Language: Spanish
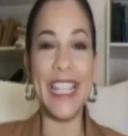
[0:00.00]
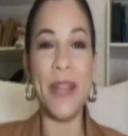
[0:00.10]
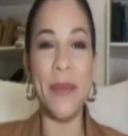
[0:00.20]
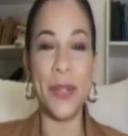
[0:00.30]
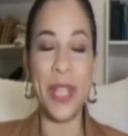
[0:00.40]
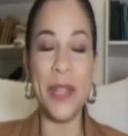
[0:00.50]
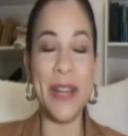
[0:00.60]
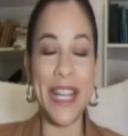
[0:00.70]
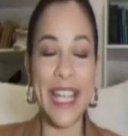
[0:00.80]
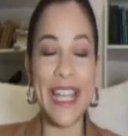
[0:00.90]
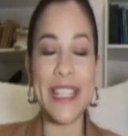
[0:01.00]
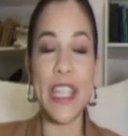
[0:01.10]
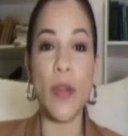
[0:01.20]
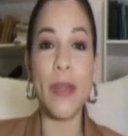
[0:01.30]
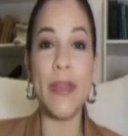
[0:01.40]
y terapeuta de parejas
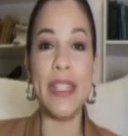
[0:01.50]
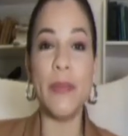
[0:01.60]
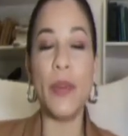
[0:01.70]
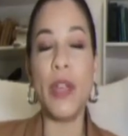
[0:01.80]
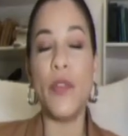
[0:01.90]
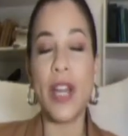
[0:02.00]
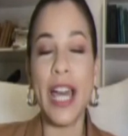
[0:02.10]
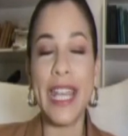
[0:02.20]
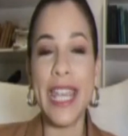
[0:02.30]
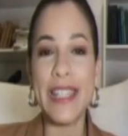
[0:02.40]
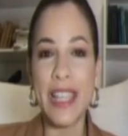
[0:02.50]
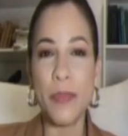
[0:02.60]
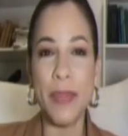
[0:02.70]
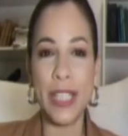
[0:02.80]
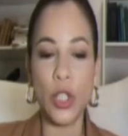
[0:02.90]
y obviamente me voy a enfocar en ese
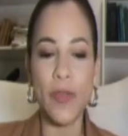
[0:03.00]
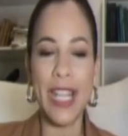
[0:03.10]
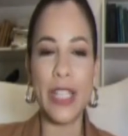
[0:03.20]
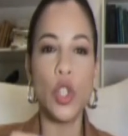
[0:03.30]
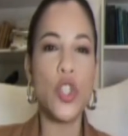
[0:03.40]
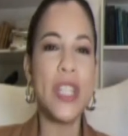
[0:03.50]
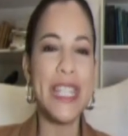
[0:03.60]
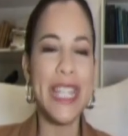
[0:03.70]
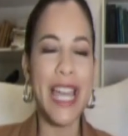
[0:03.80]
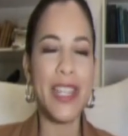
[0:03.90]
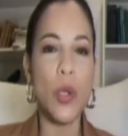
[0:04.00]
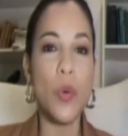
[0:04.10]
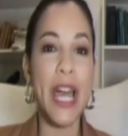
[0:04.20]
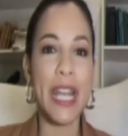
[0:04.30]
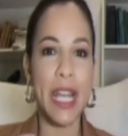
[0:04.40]
aspecto de la toxicidad en
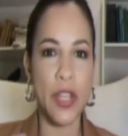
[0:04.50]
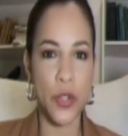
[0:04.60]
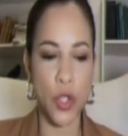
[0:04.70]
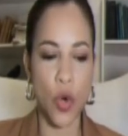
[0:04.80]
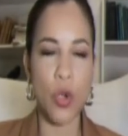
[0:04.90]
una relación.